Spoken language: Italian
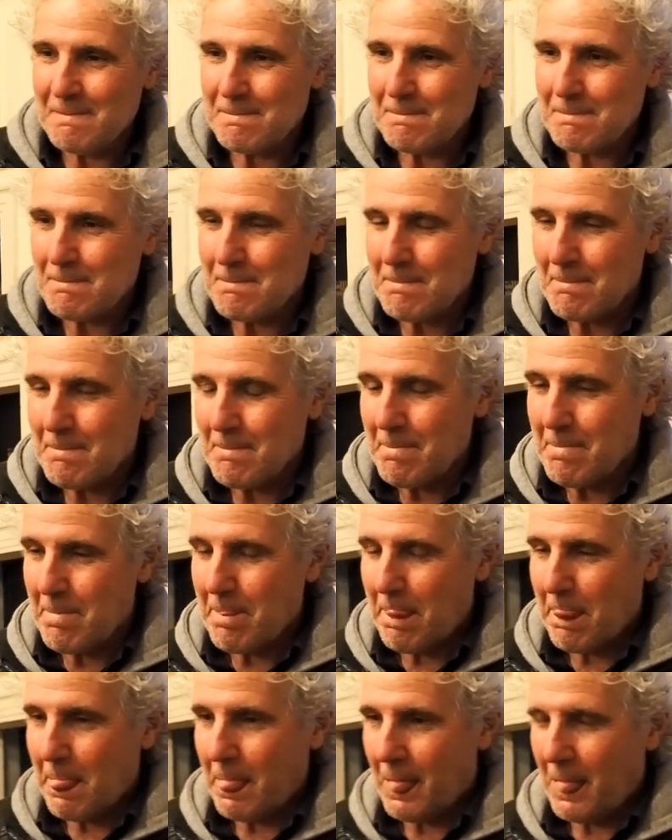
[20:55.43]
Quindi
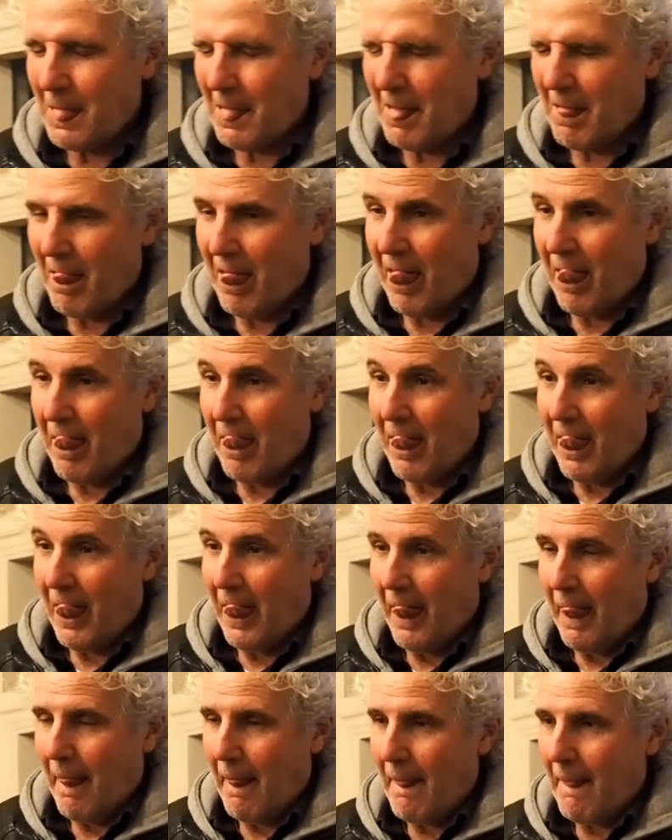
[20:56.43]
tu ti devi proprio
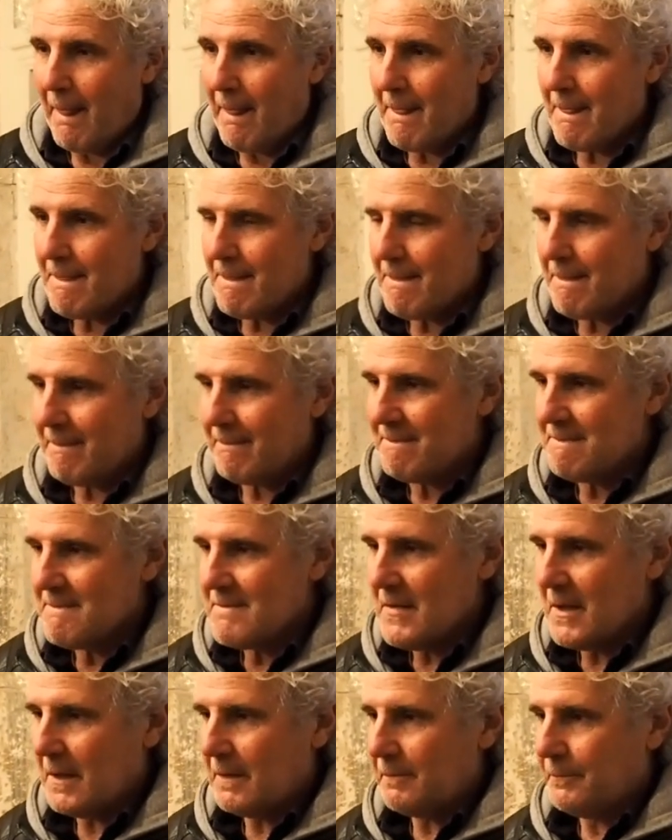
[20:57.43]
documentare
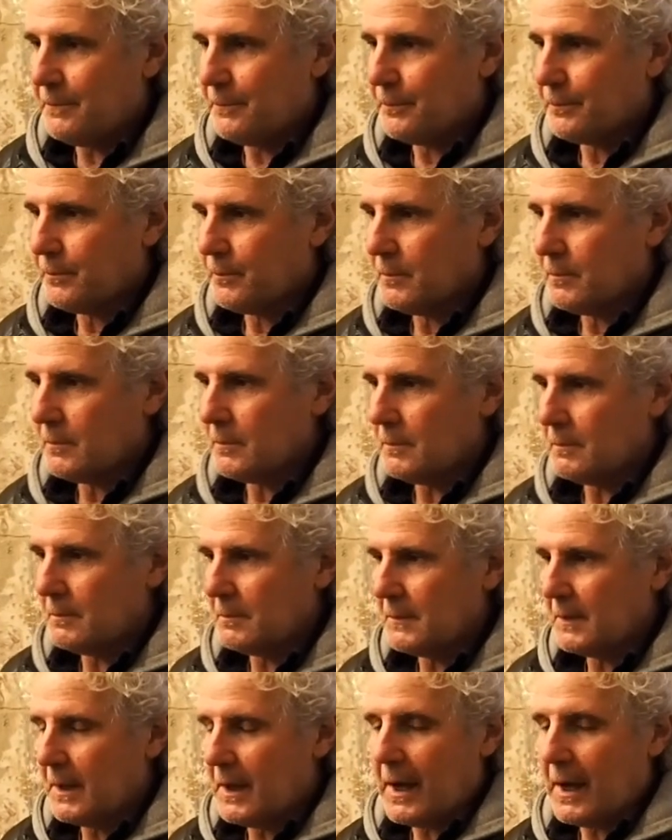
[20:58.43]
prima di fare tutte queste armi?